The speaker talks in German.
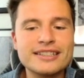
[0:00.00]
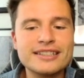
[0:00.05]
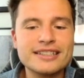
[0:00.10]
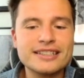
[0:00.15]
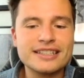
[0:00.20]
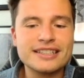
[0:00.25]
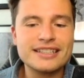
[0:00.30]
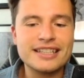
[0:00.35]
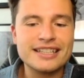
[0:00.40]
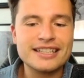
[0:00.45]
die
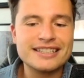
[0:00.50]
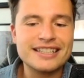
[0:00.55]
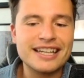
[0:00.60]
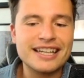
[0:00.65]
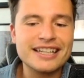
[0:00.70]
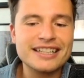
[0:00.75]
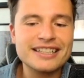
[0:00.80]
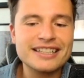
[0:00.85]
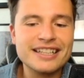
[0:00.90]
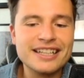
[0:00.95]
sich da
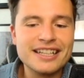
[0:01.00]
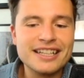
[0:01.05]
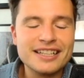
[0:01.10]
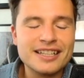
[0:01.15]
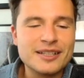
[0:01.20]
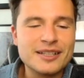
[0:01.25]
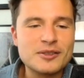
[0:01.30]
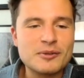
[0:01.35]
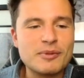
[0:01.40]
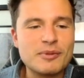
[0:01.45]
zeigt,
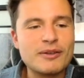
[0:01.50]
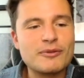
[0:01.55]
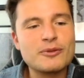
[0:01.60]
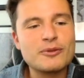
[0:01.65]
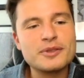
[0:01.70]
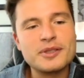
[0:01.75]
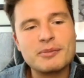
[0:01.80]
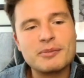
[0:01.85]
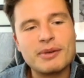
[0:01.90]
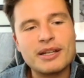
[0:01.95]
desto mehr
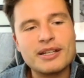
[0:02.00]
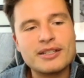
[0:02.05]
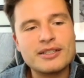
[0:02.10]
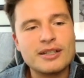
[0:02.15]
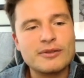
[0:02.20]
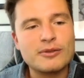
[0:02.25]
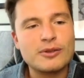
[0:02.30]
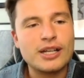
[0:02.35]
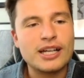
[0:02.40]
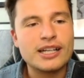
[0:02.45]
fühlen sich Menschen
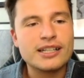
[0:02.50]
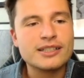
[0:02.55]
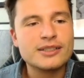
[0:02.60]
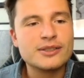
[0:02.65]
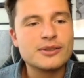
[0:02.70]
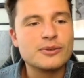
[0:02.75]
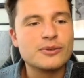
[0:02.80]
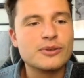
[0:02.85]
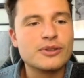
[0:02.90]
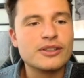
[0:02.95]
davon
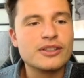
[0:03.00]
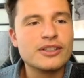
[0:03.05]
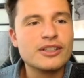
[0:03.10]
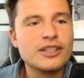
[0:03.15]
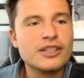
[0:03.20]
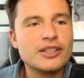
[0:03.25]
angezogen.